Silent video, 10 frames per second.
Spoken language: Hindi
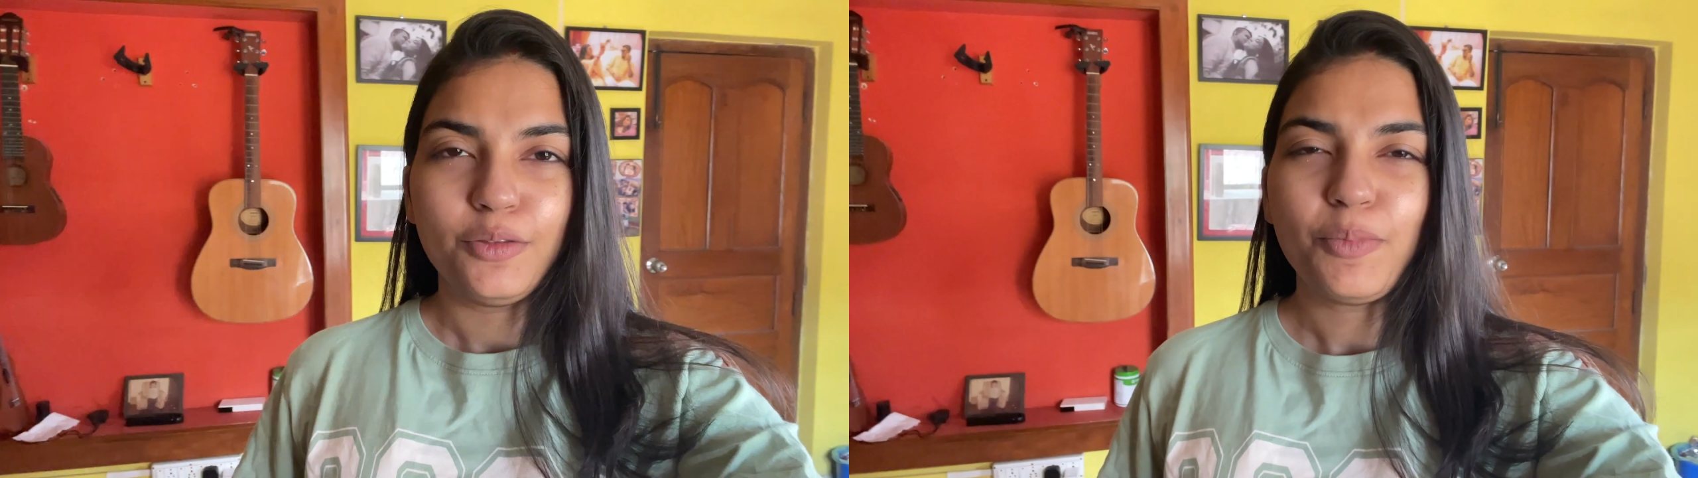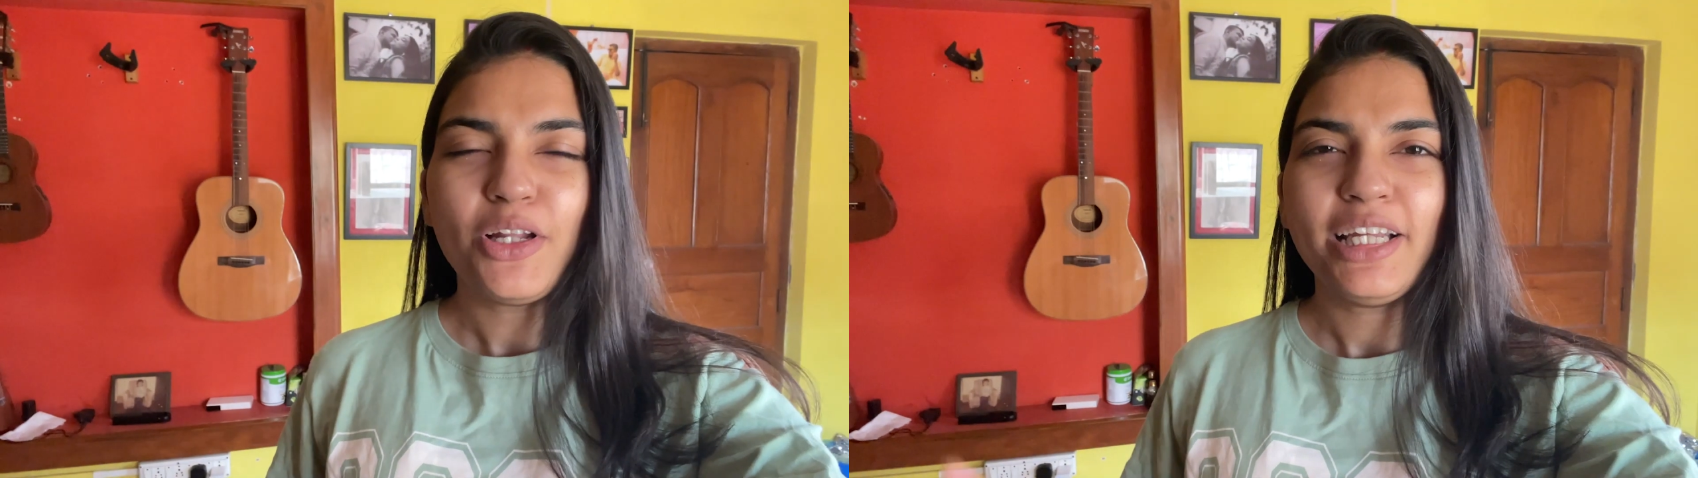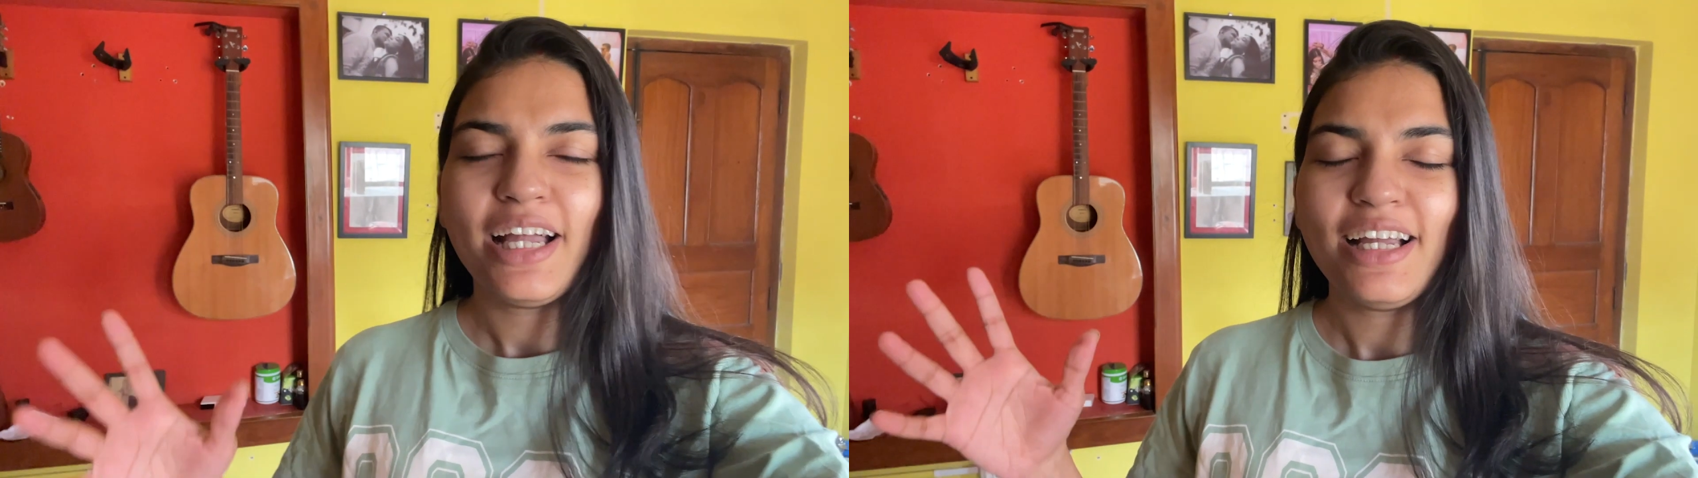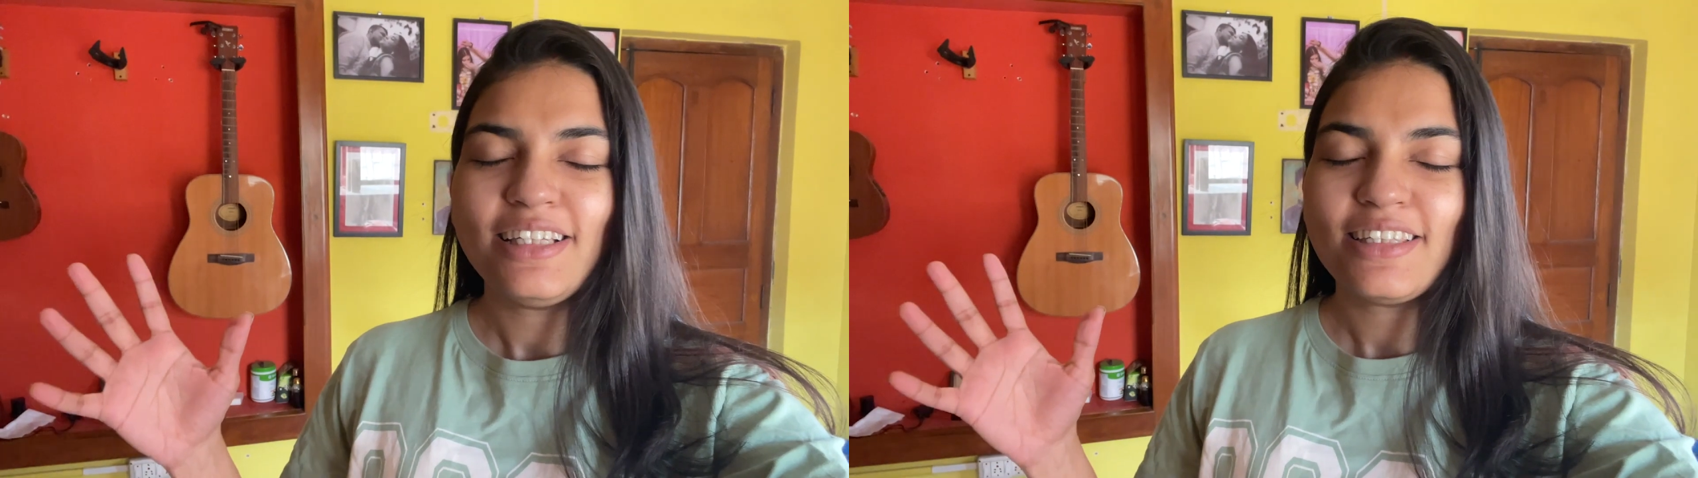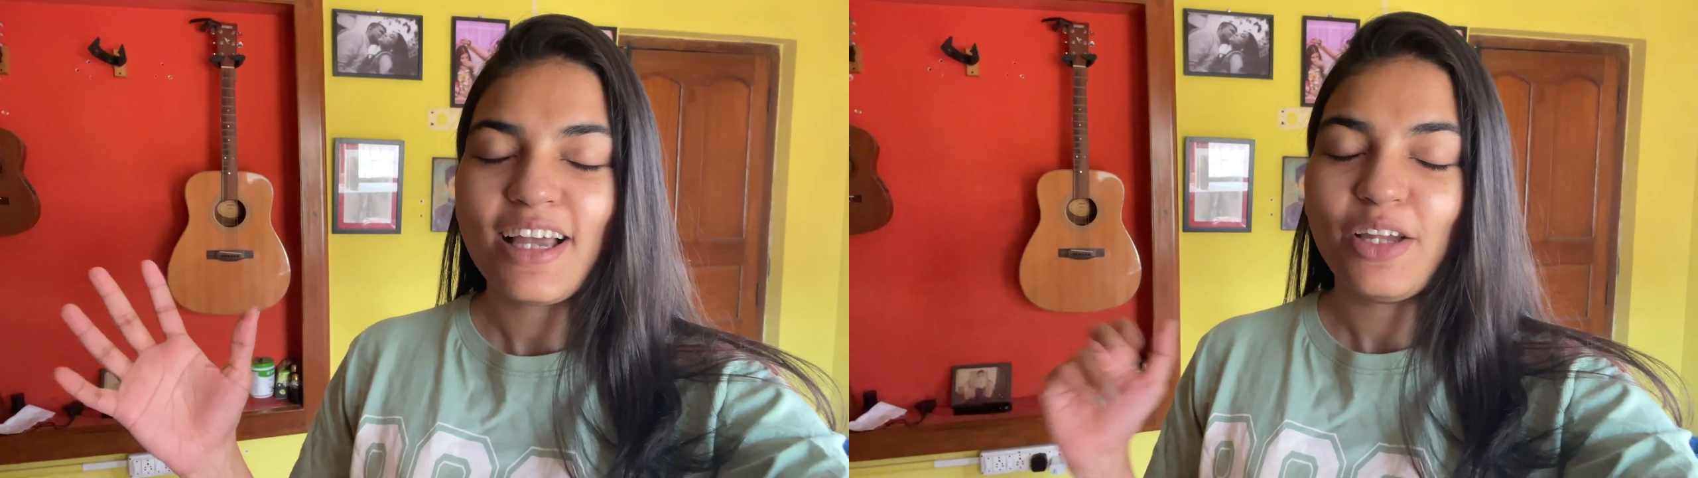गुड मॉर्निंग
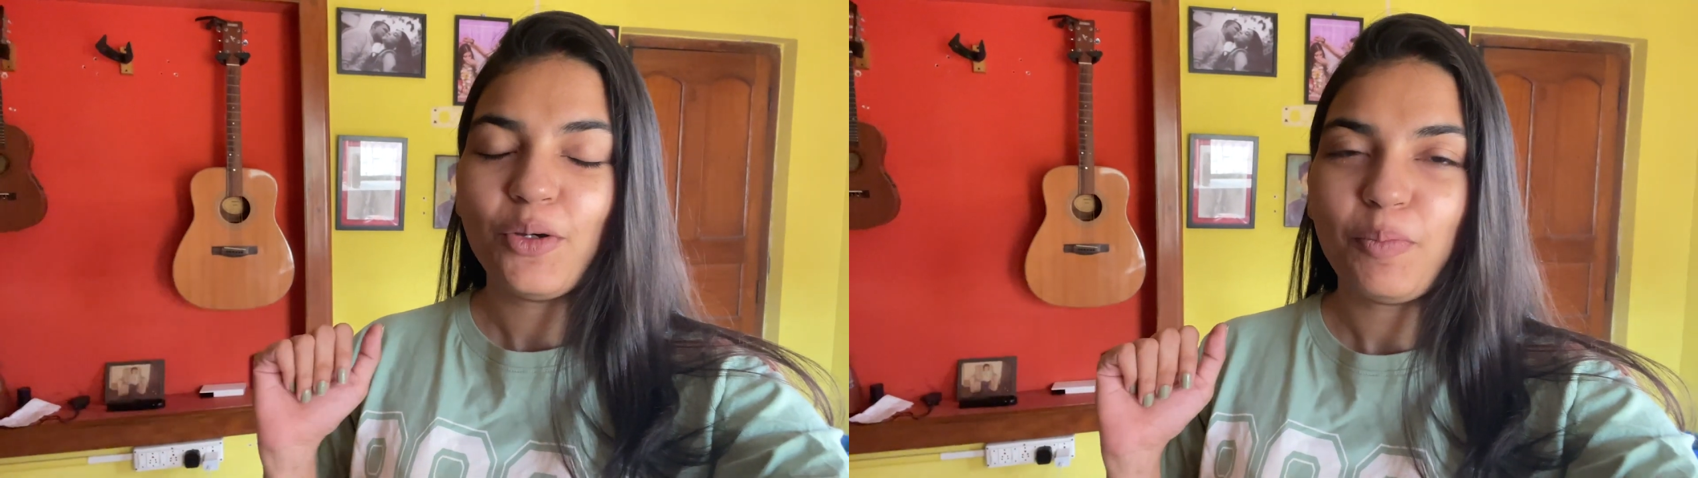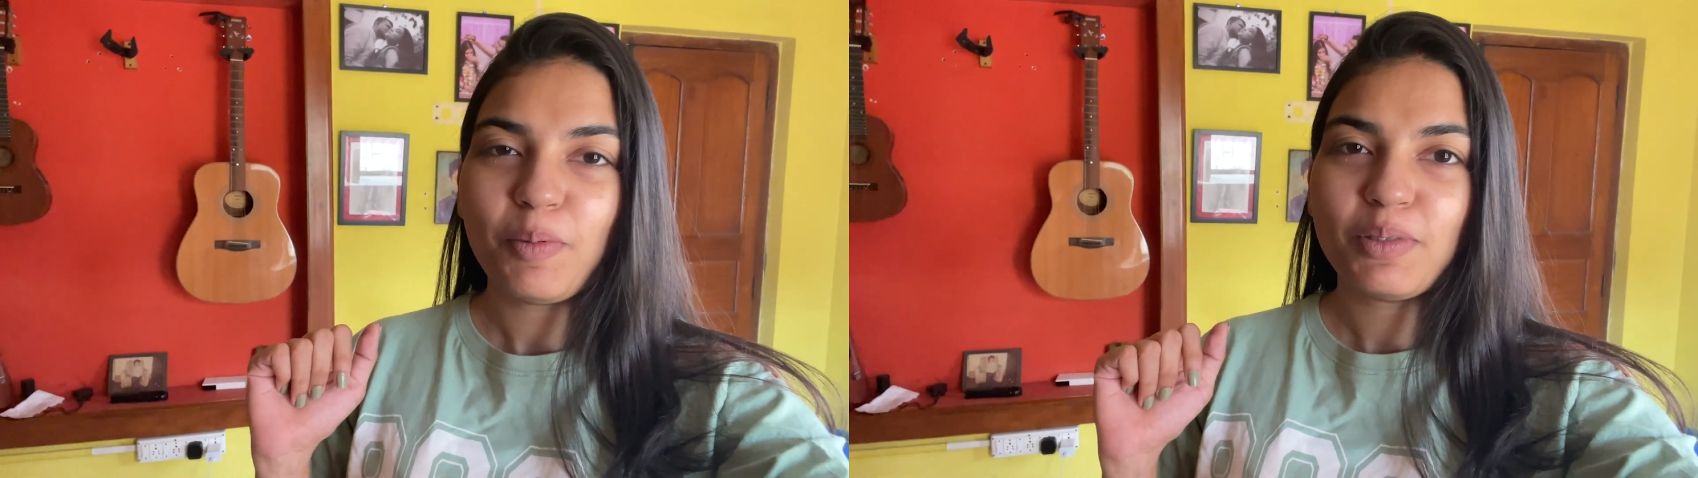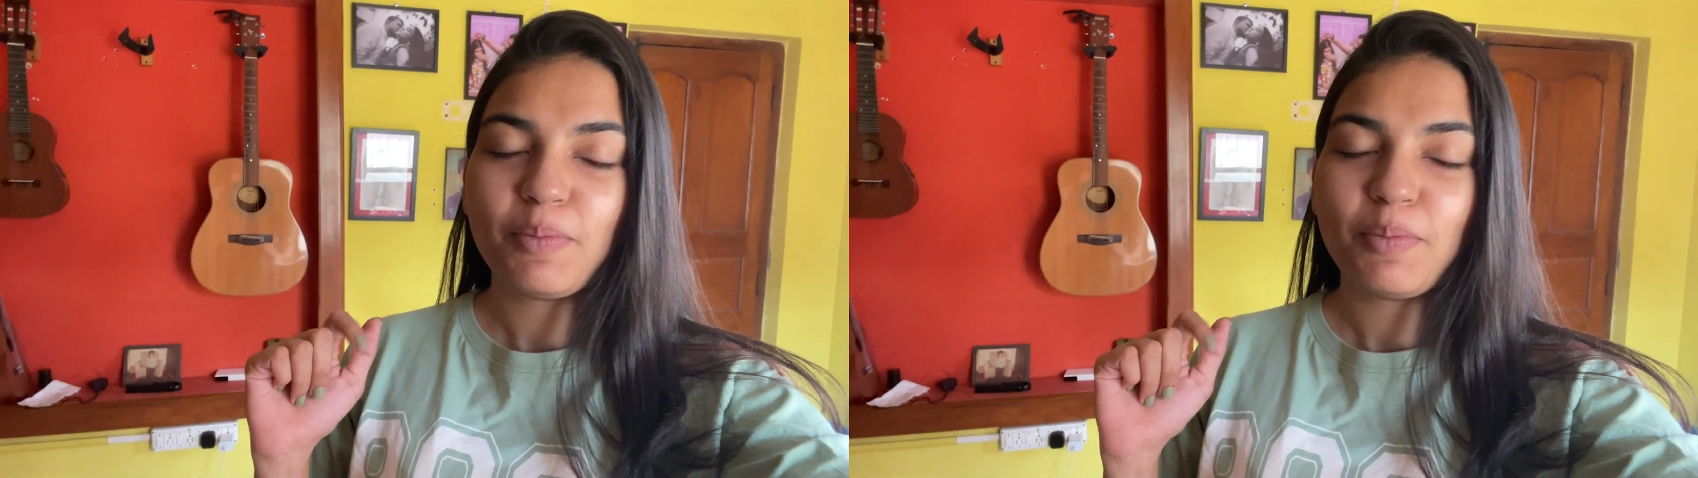गाइज आई होप आप